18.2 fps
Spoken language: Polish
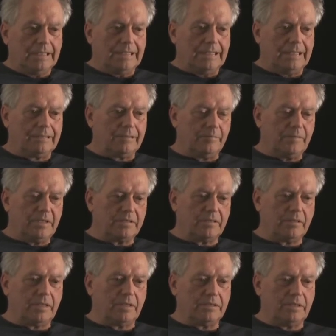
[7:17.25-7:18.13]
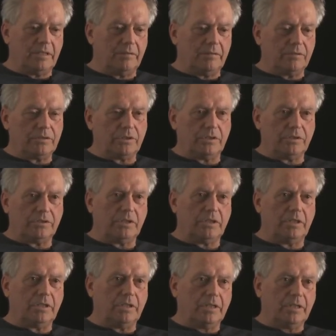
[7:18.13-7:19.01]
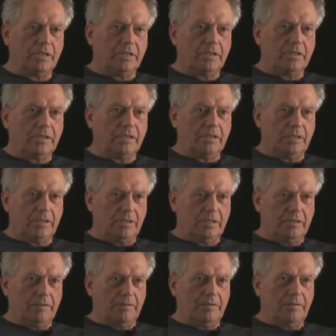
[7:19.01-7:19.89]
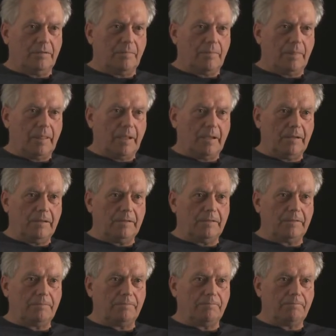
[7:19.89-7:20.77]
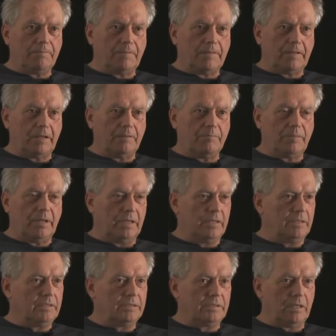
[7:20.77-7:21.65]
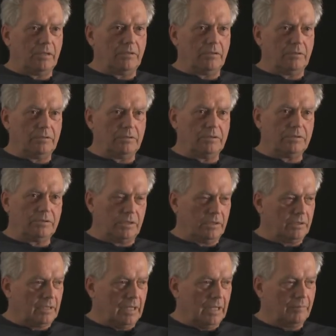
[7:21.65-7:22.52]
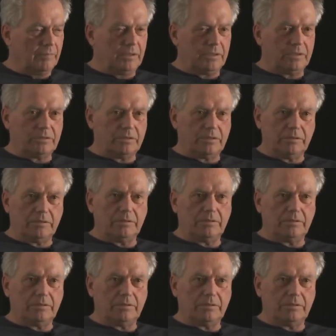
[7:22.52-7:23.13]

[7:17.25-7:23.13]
Natomiast okazało się, że e, e, e, ten Berlin Zachodni, że tam jest